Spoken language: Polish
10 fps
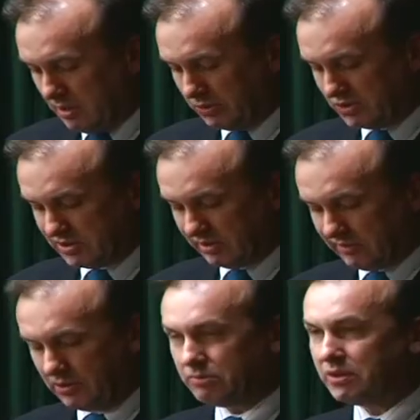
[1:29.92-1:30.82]

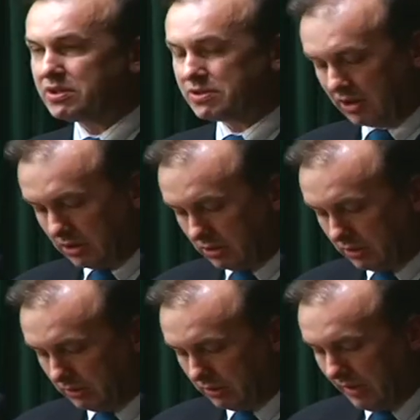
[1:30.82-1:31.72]
Podstawili młyńskie
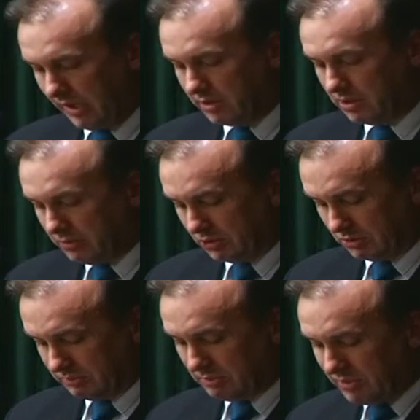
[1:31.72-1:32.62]
koło, nie po to,
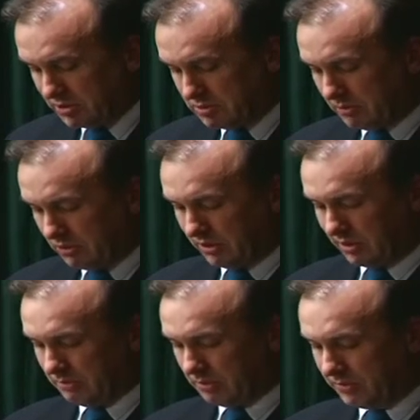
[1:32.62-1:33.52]
by mleć mąkę
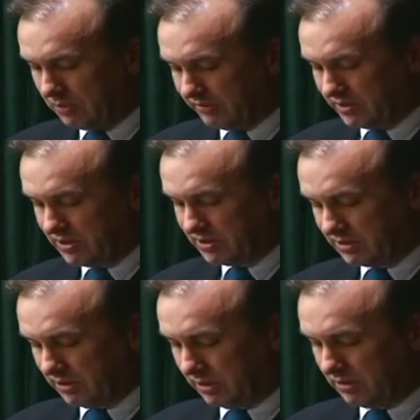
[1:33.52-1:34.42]
albo piłować
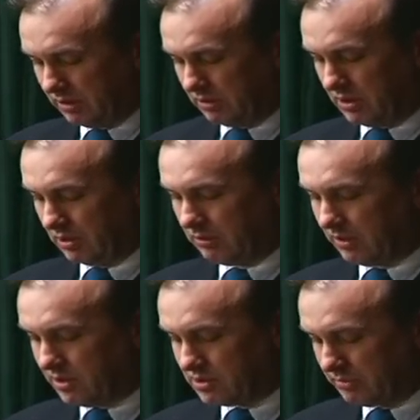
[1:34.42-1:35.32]
deski na tartaku,
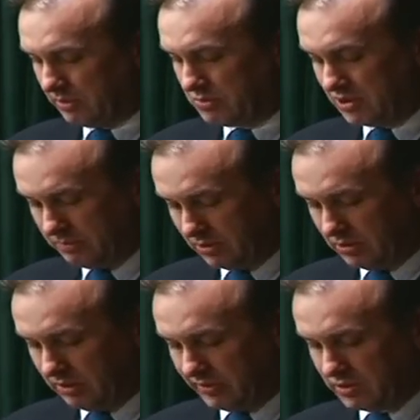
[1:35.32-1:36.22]
ale żeby
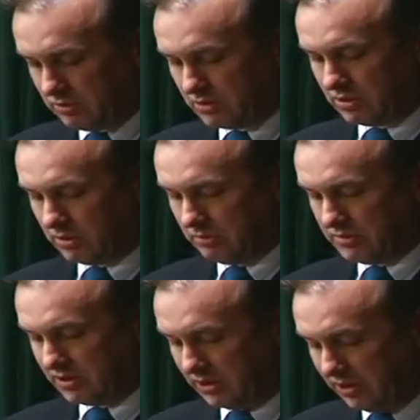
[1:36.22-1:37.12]
przepytlować ludzką
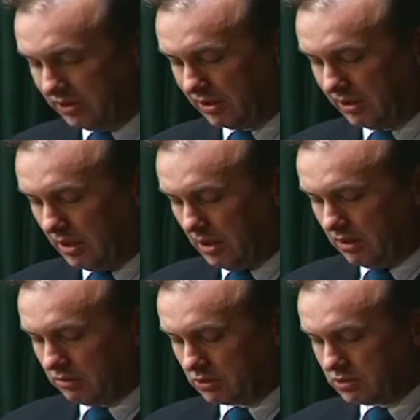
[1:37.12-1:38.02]
psychikę.
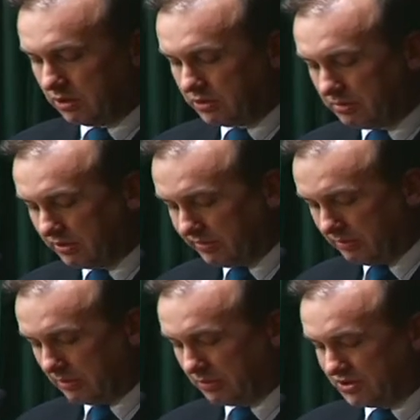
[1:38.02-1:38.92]
Doszli oni bowiem
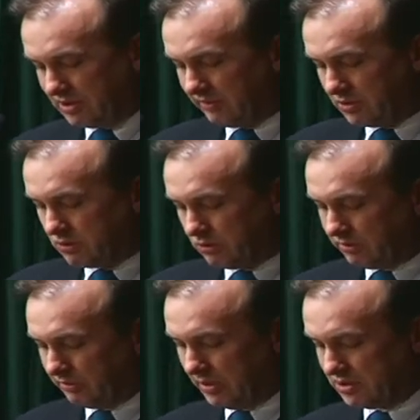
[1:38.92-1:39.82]
na podstawie
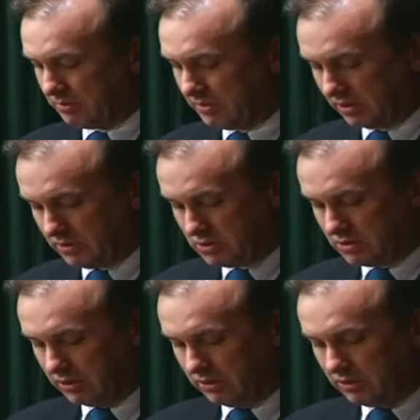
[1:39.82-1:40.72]
studiów bardziej
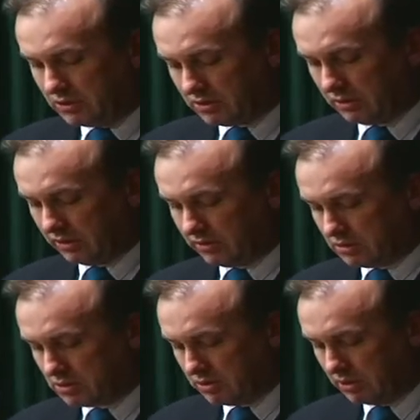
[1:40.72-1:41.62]
praktycznych niż
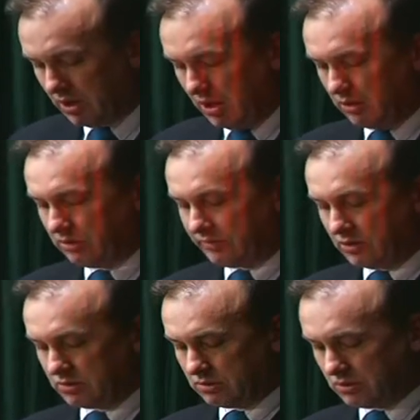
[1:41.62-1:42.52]
teoretycznych do
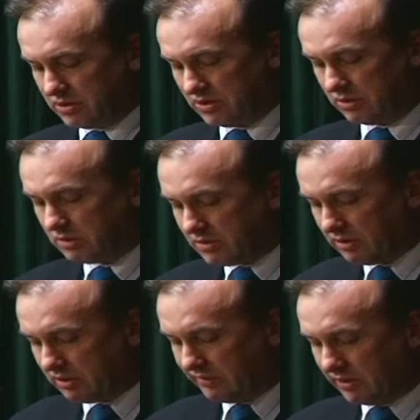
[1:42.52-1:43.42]
wniosku, że
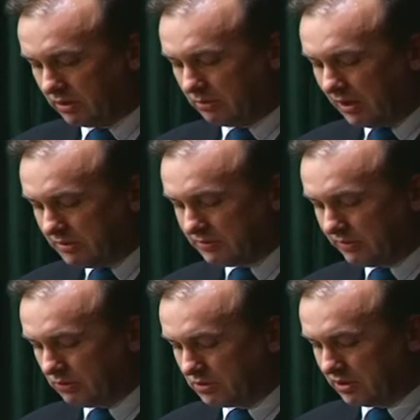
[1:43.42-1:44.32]
skoncentrowane kłamstwo
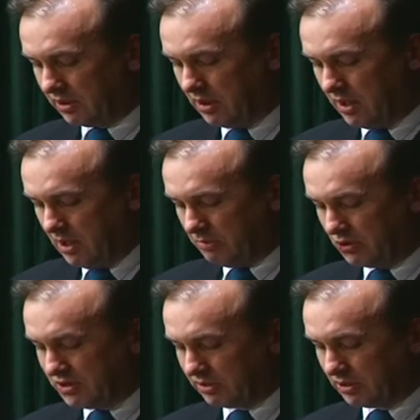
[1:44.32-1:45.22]
ludzkie
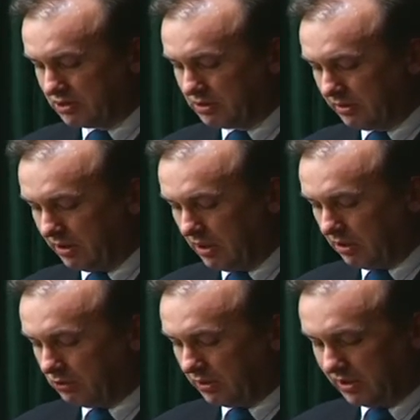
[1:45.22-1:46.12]
posiada siłę,
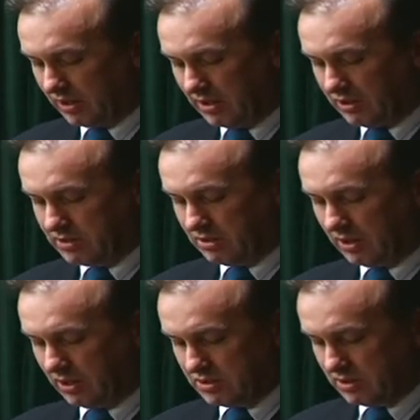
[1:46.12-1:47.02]
której granic na
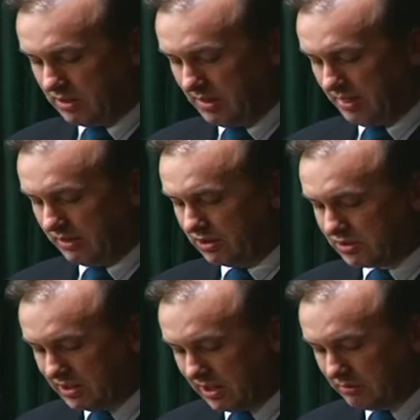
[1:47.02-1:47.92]
razie nie
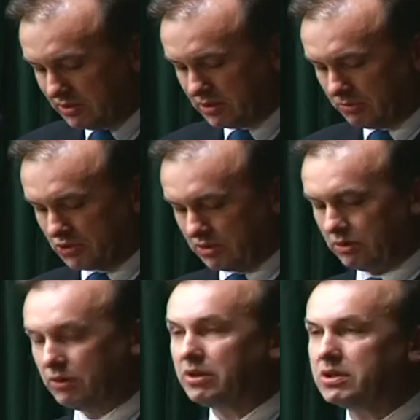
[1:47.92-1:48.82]
znamy, że może
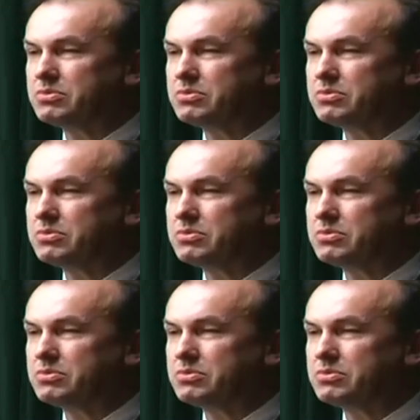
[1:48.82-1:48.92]
dokonać